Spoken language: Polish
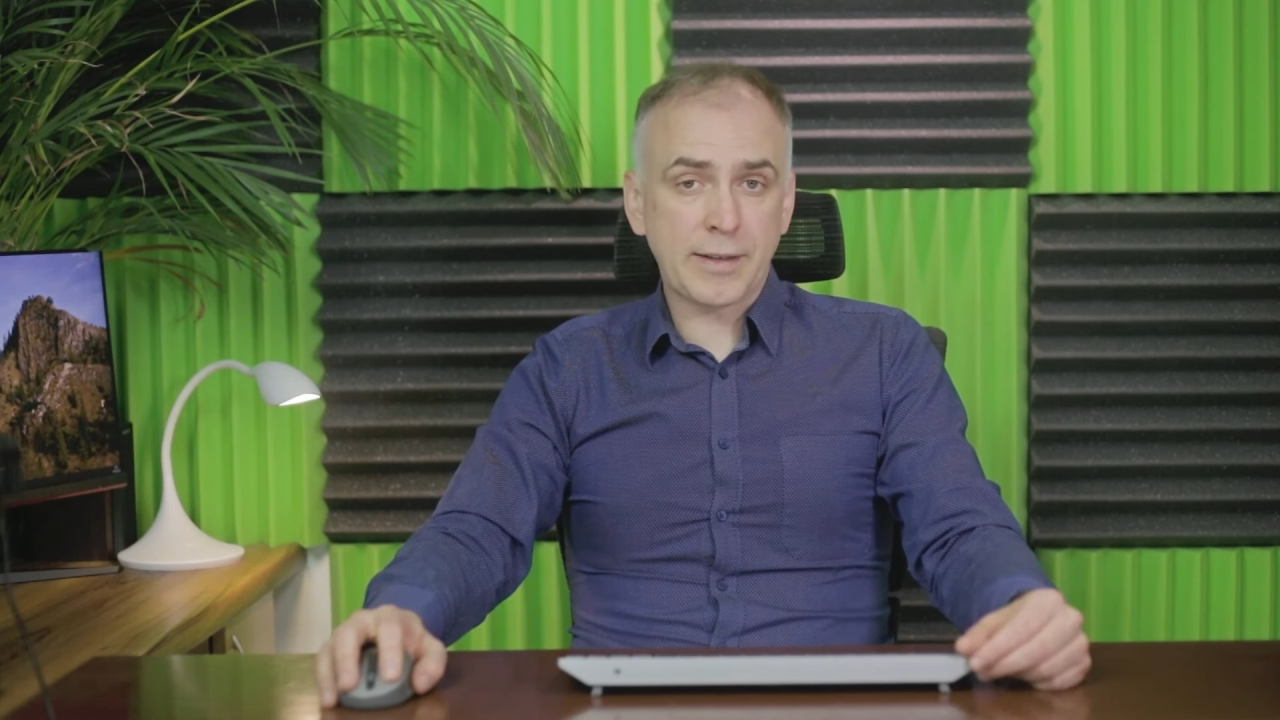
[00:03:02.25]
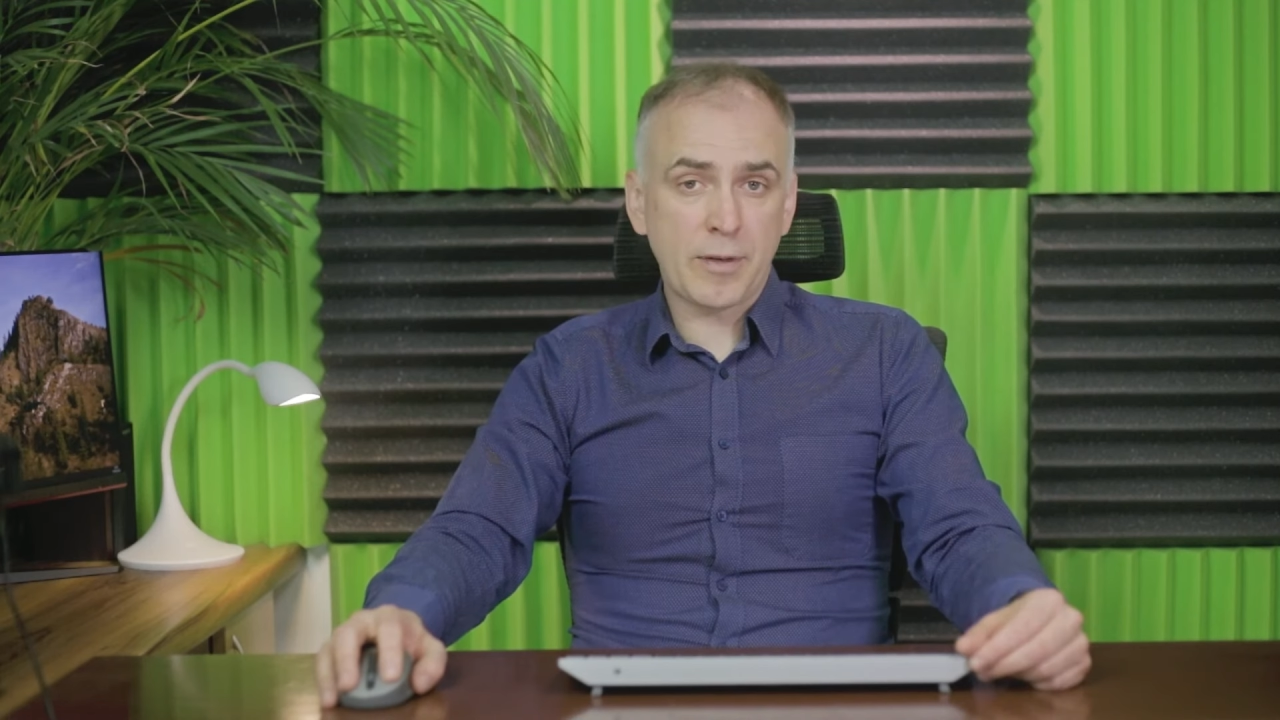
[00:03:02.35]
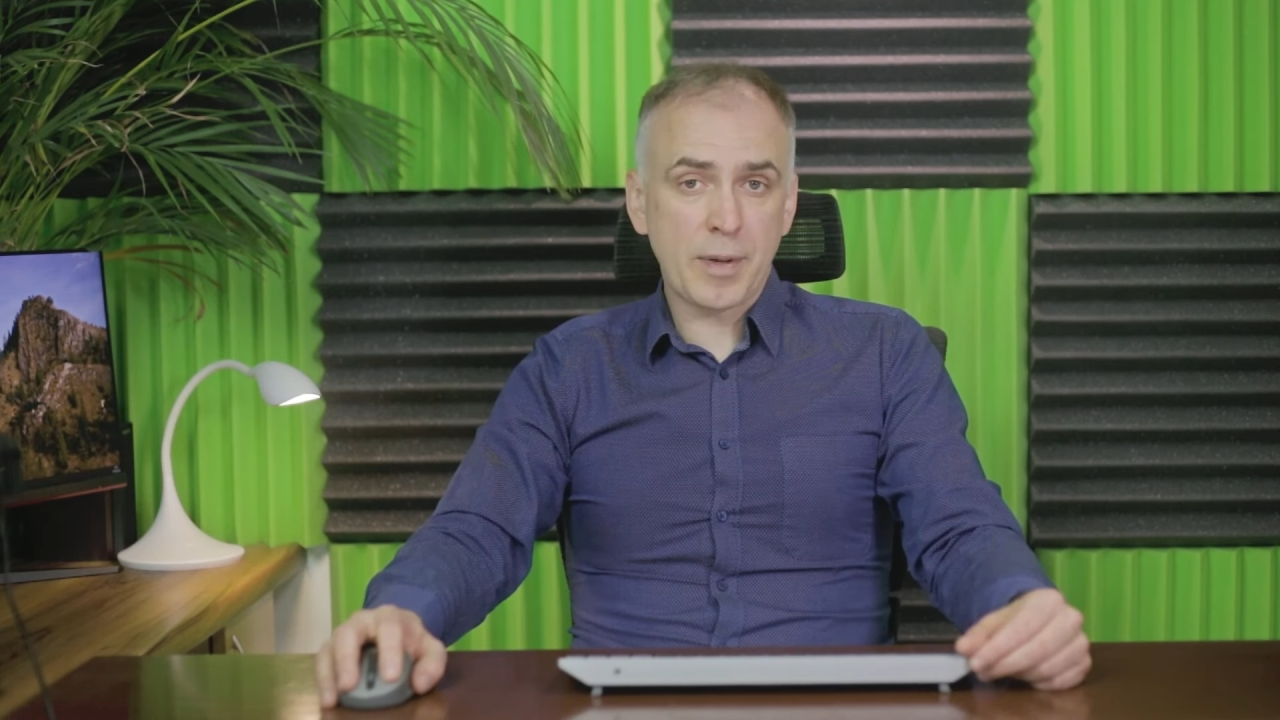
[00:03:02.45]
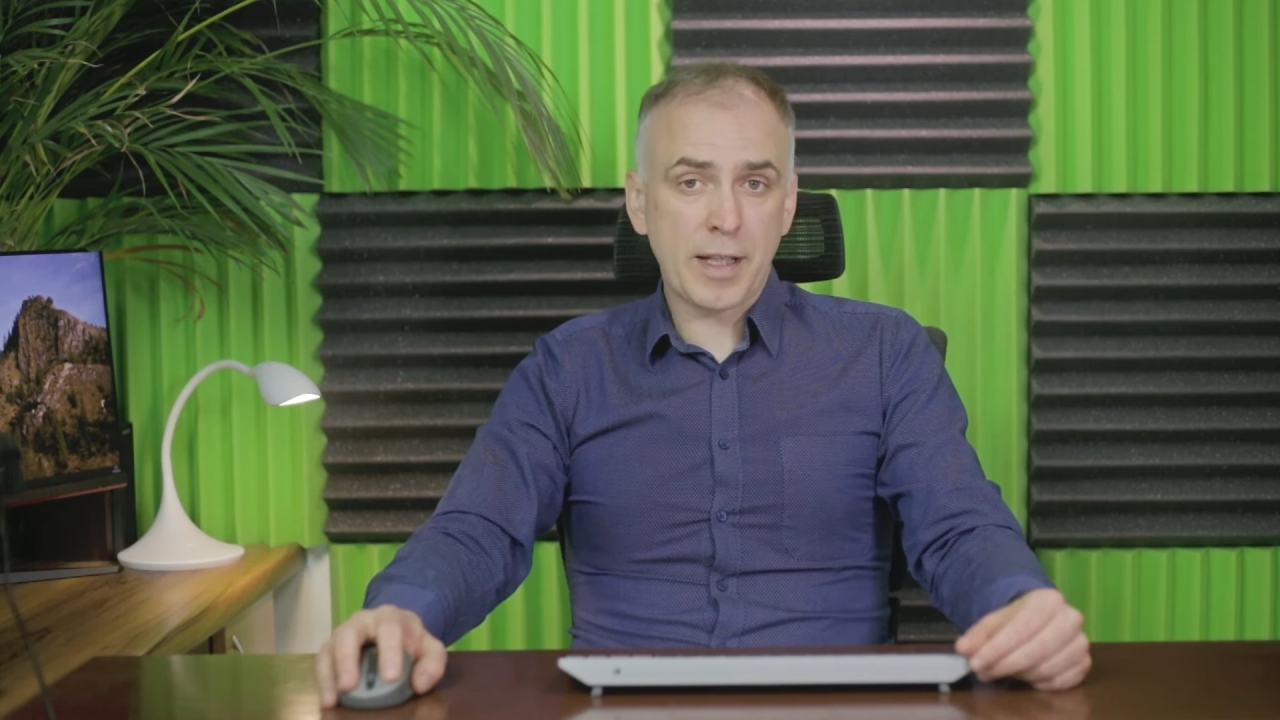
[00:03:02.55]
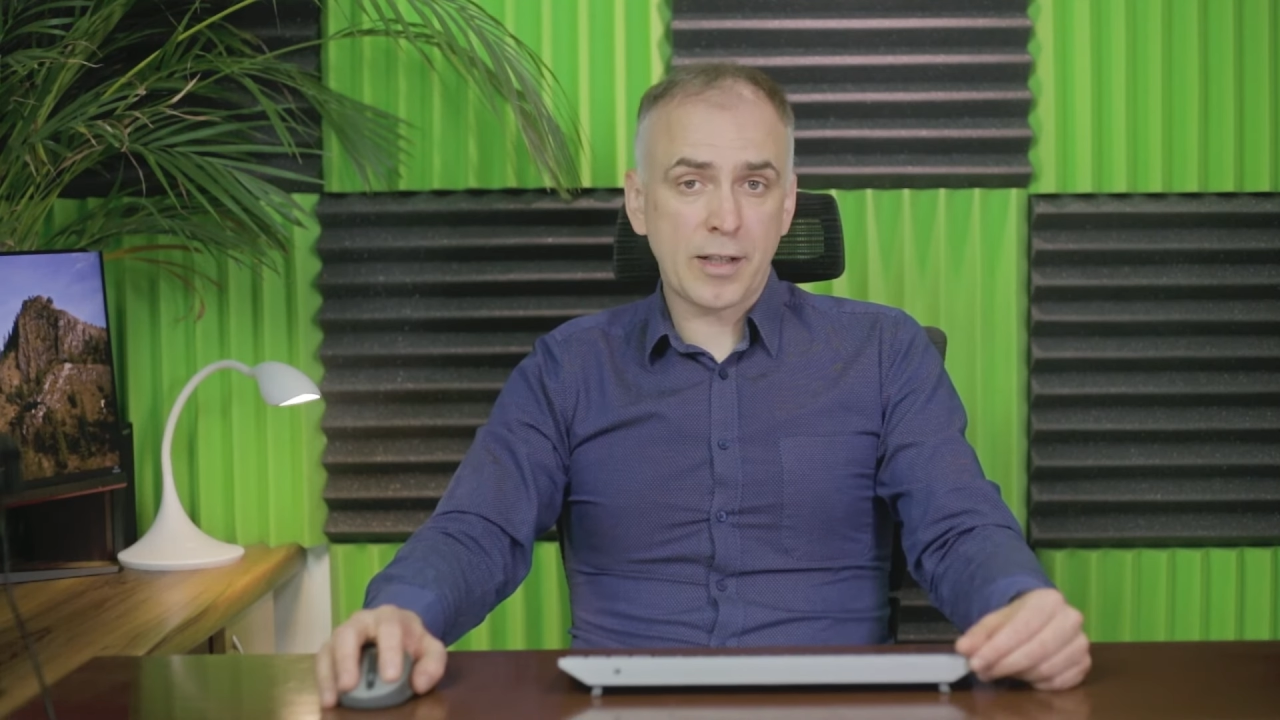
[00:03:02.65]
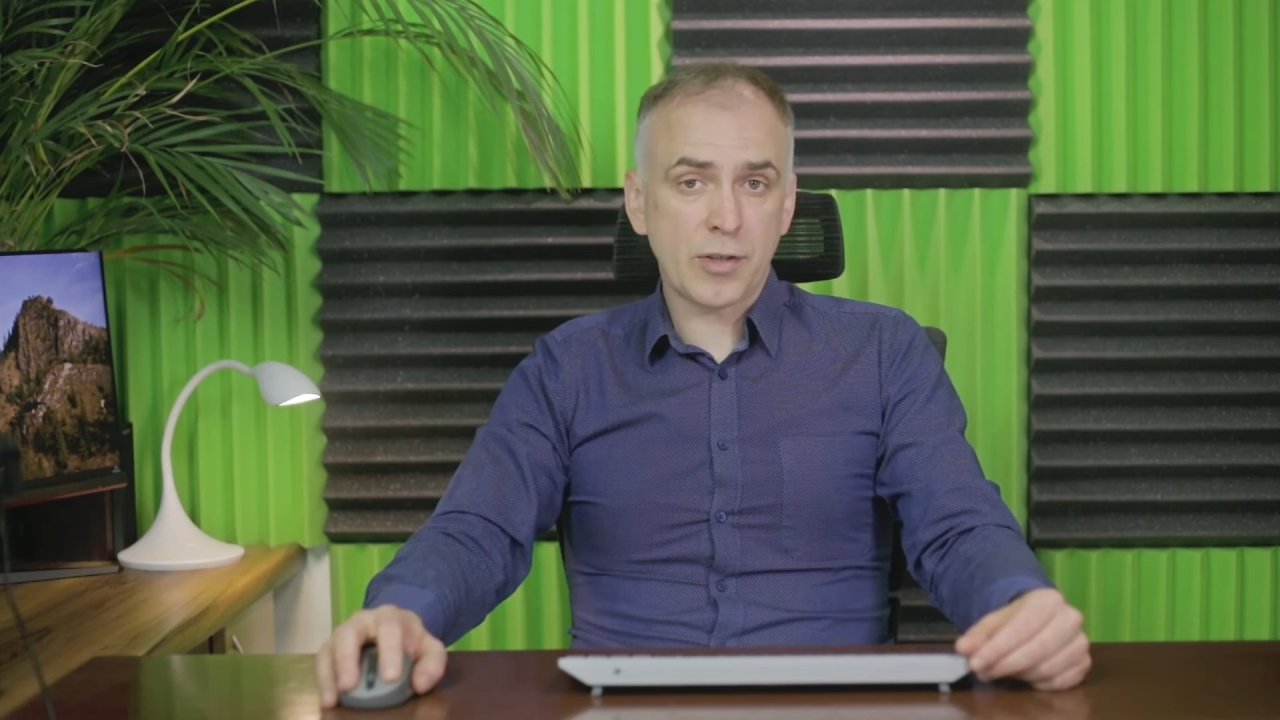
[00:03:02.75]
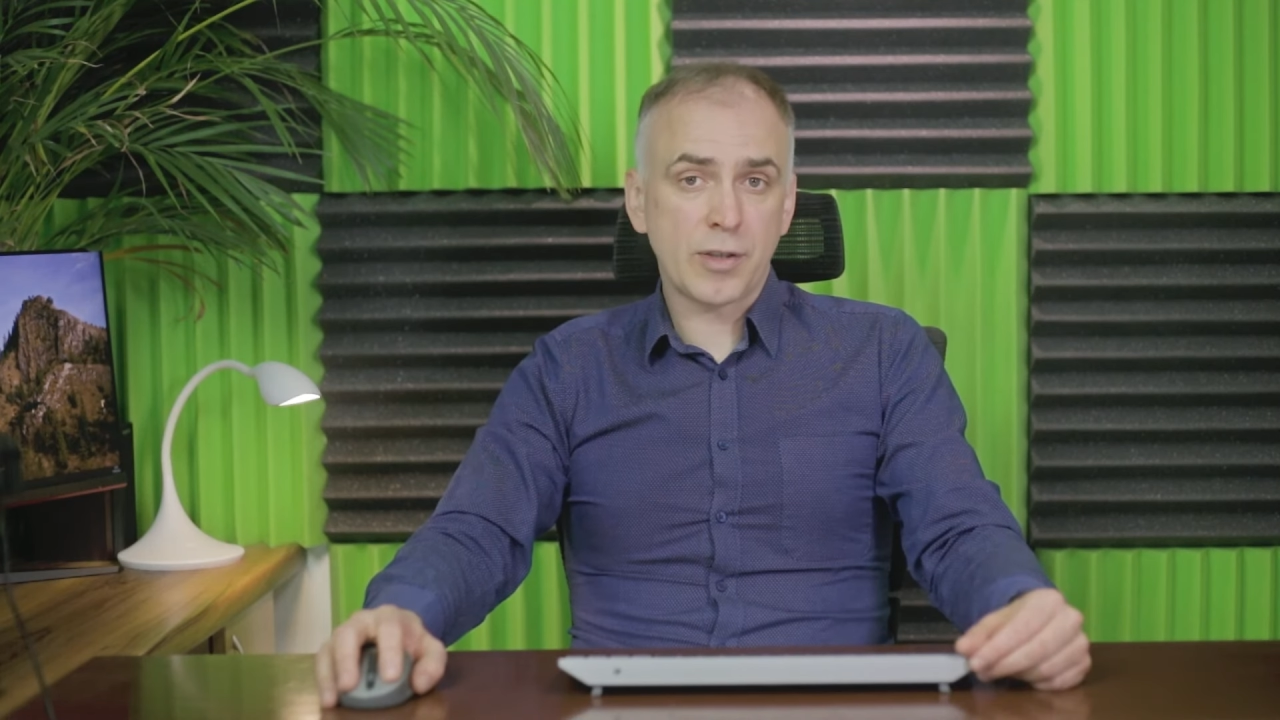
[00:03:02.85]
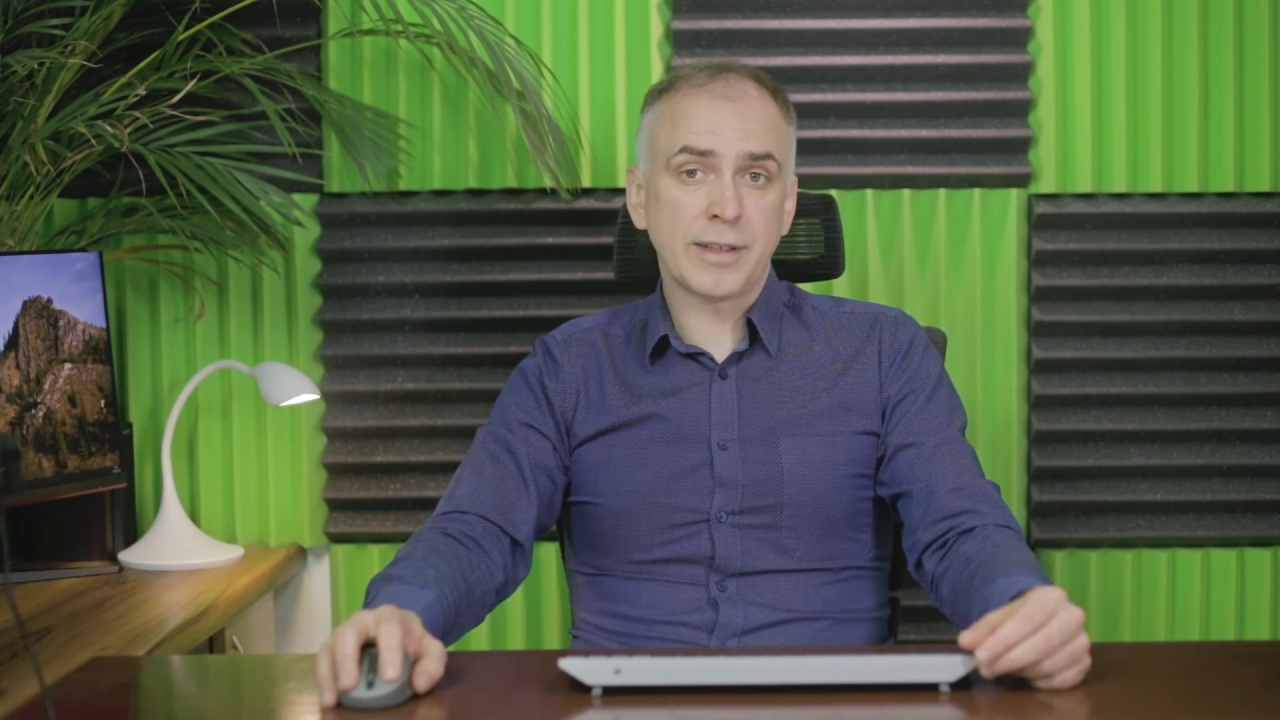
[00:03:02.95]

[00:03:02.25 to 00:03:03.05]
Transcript: wybierasz,